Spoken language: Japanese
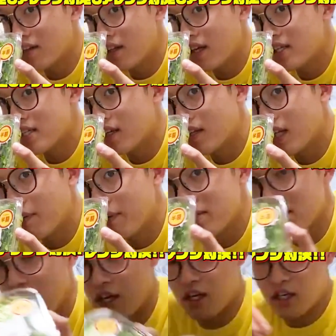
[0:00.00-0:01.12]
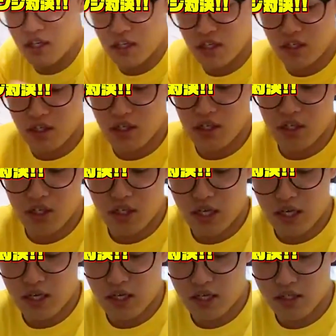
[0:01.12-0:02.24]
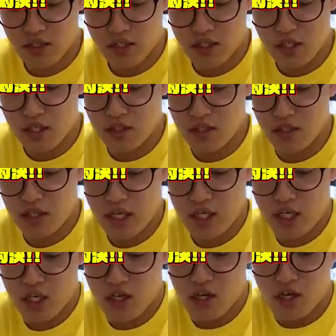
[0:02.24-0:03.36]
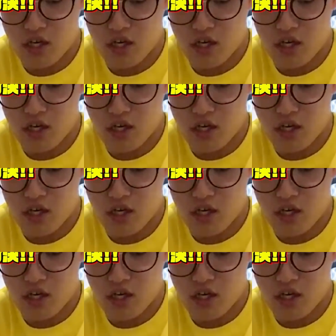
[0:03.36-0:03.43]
るネギじゃないとダメですよ。半額シールのネギを、